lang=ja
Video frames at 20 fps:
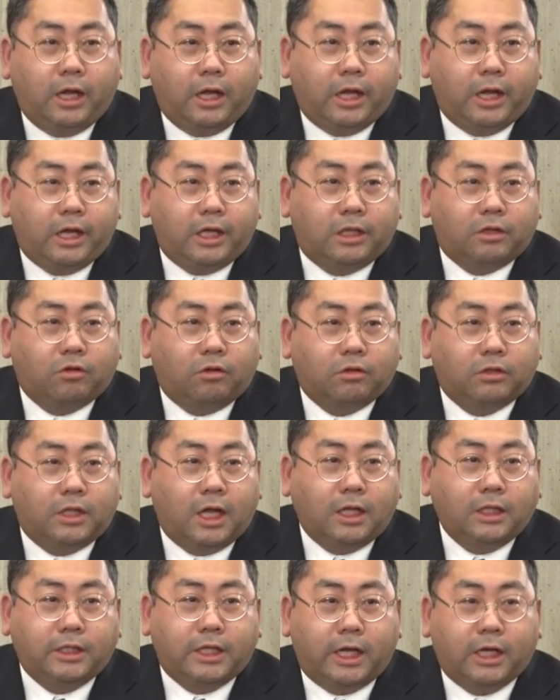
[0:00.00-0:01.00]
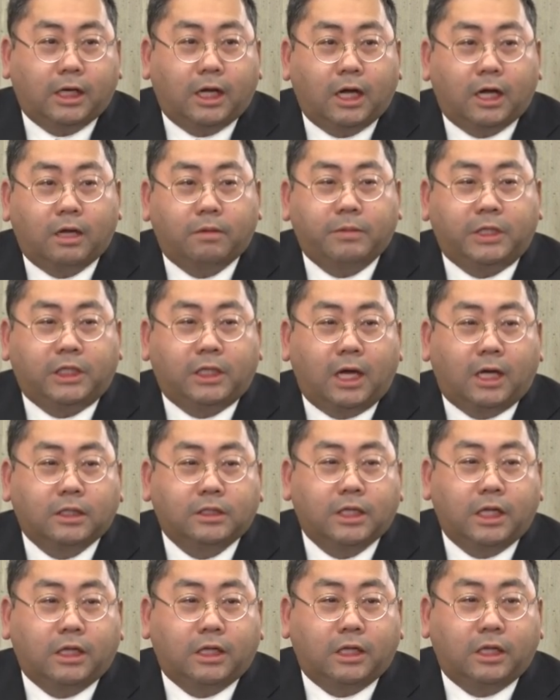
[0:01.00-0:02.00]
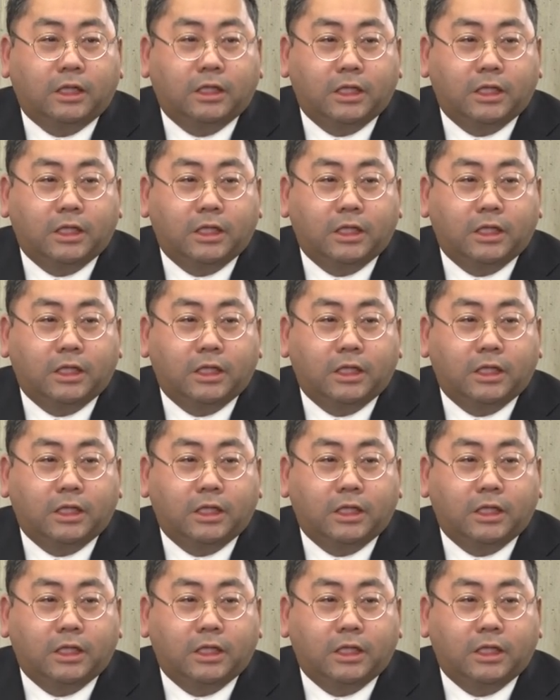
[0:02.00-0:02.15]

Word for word: えーと、と南殿から見た全,、